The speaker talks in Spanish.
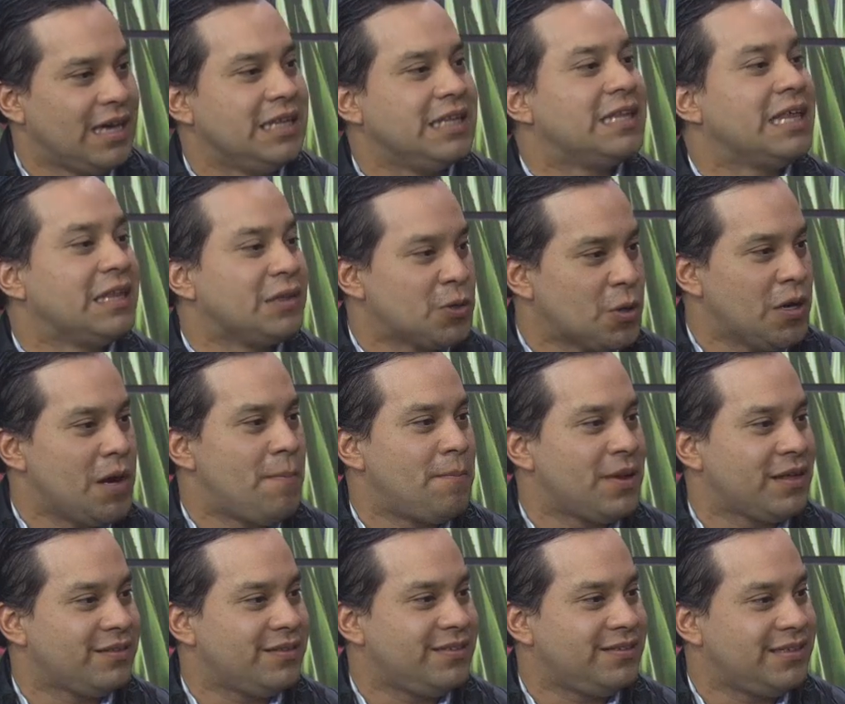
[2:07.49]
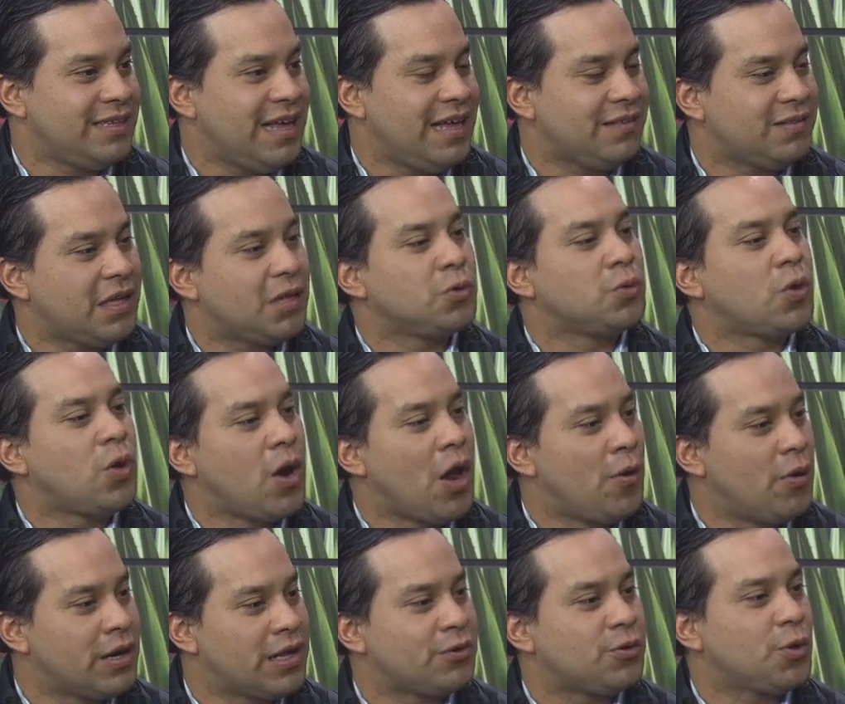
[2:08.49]
Y dentro de la practicidad están unos
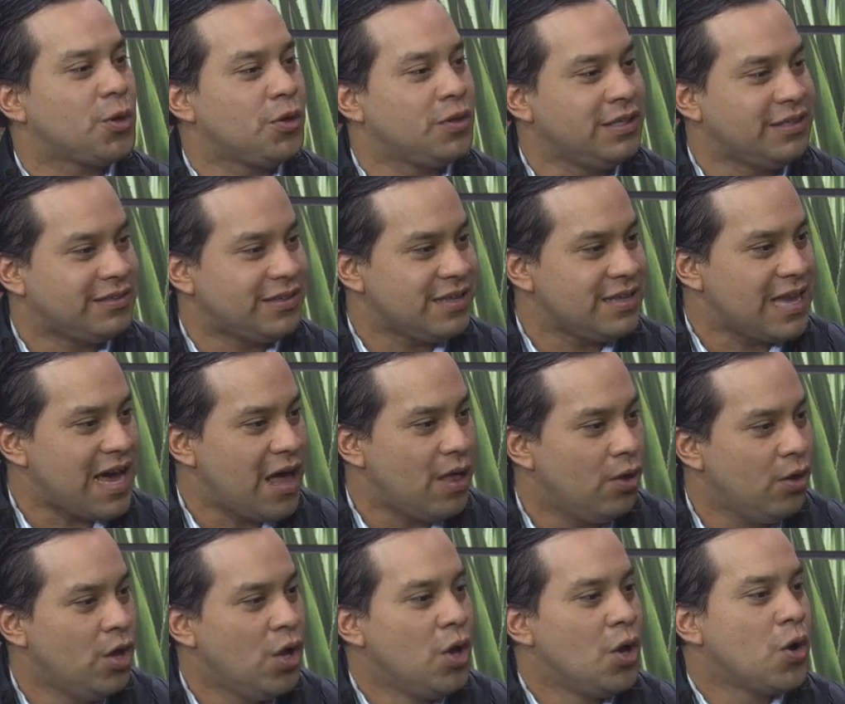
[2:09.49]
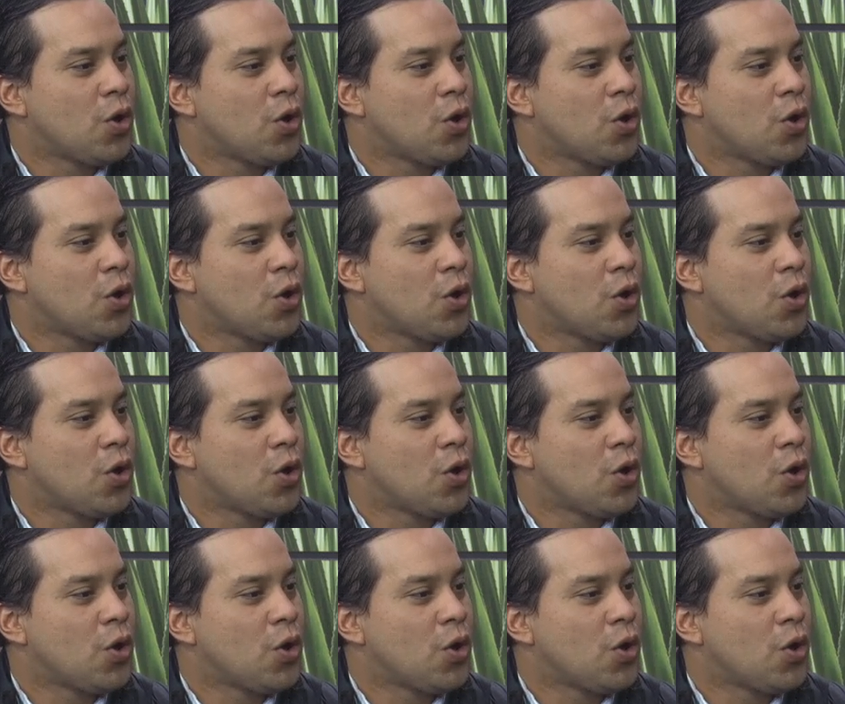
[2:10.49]
laboratorios diseñados